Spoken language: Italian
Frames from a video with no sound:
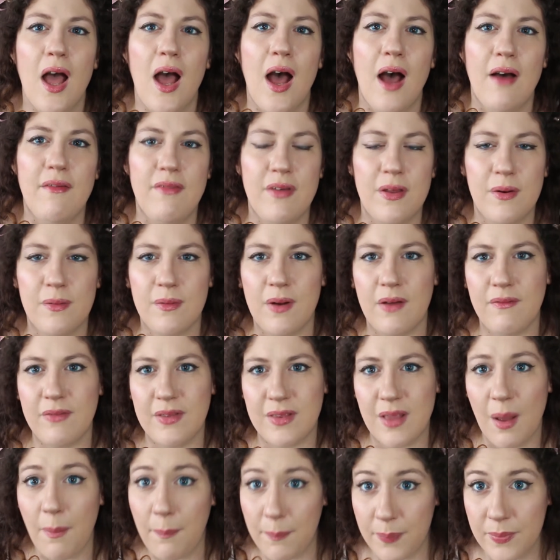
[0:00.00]
avere una
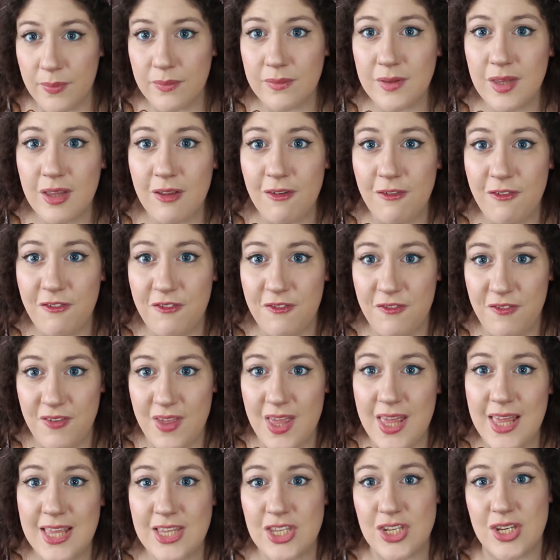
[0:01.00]
vita più
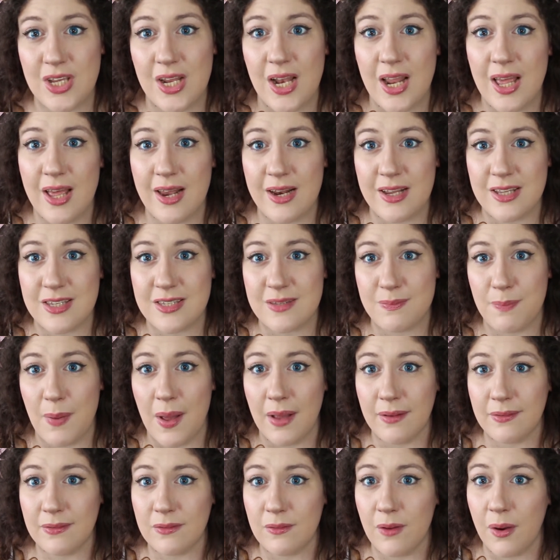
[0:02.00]
difficile
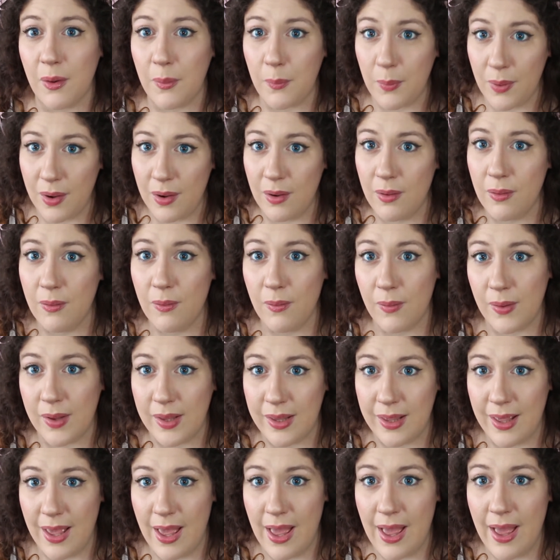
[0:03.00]
rispetto a quello
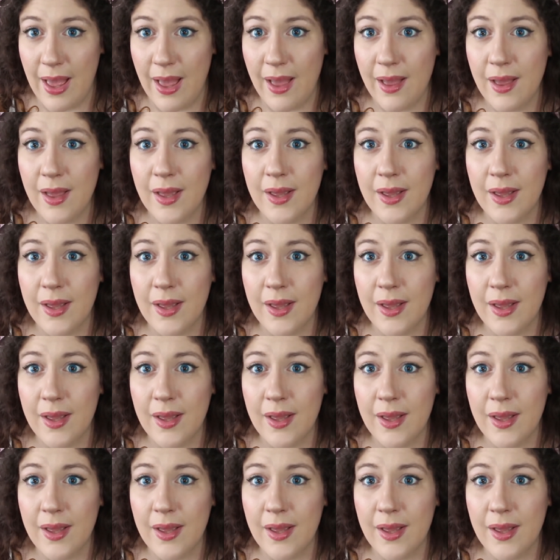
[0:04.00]
che è